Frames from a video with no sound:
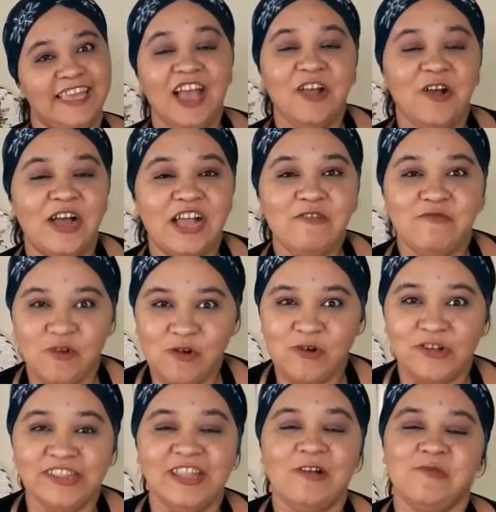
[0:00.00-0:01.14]
E agora vou
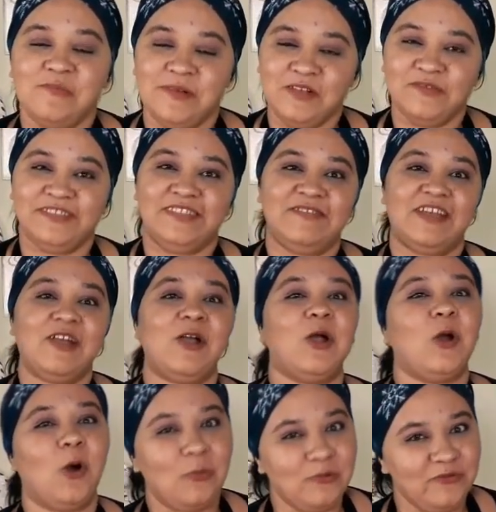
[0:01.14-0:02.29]
cortar um para você ver
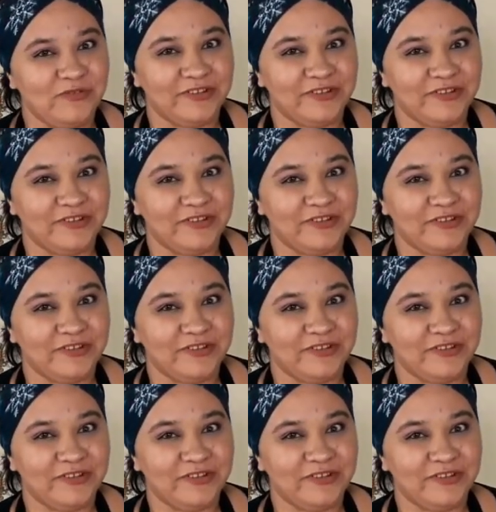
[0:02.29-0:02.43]
como